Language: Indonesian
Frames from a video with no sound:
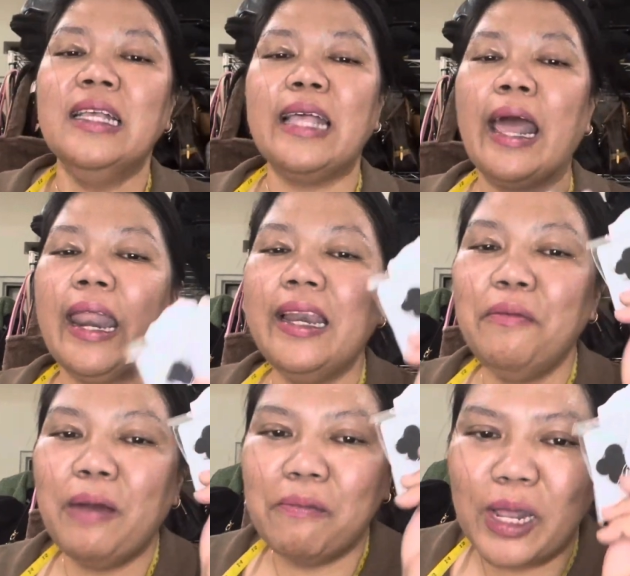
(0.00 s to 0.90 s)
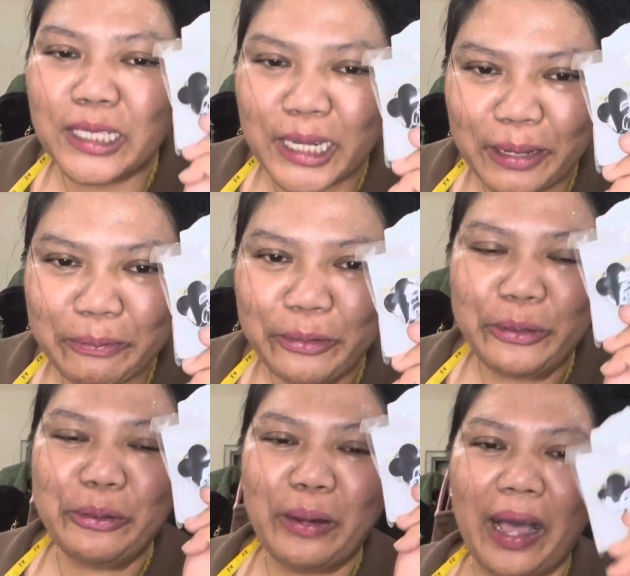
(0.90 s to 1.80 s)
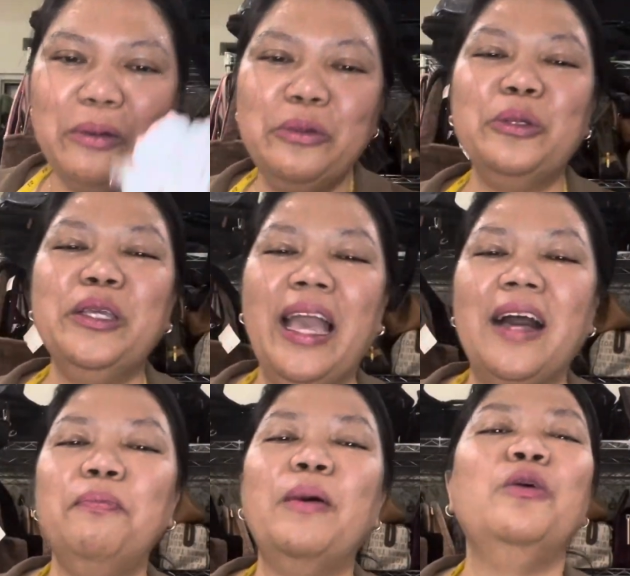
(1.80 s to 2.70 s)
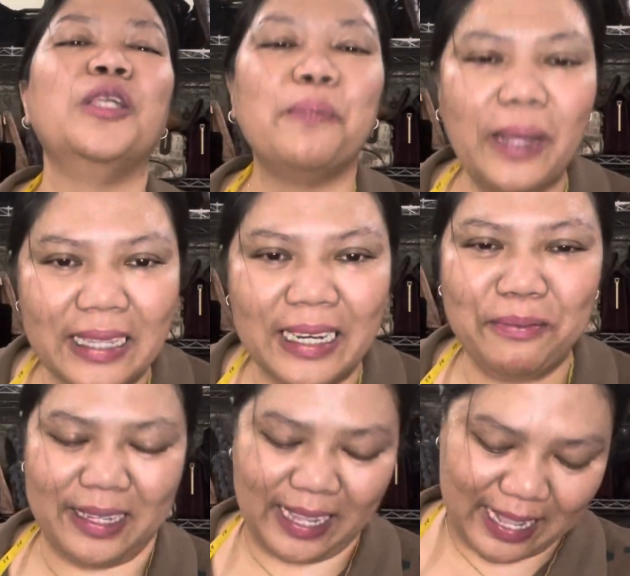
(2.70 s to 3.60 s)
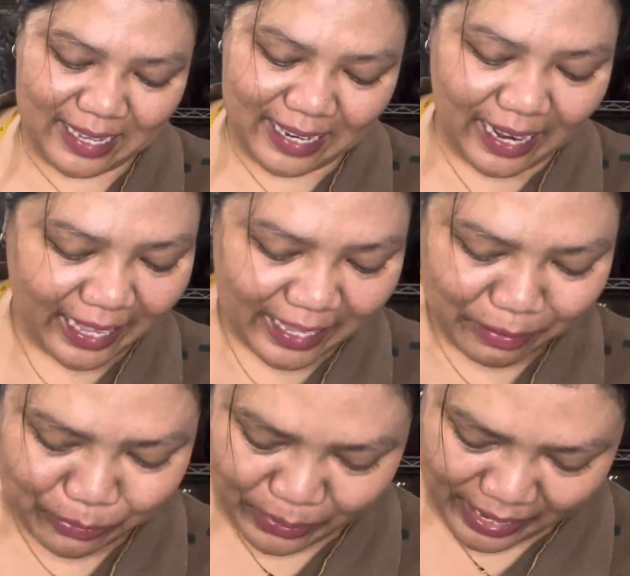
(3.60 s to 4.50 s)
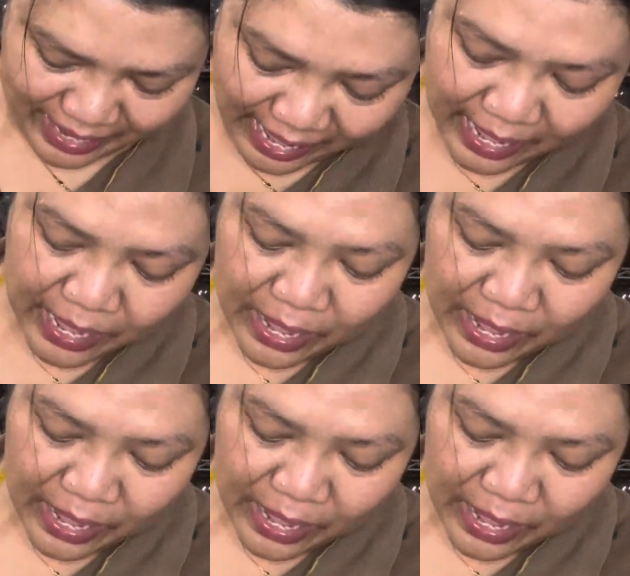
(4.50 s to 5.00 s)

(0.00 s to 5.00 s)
Sarah 15.000 dua. Untungnya apa? Ucapan terima kasih dari kakak bunda ya.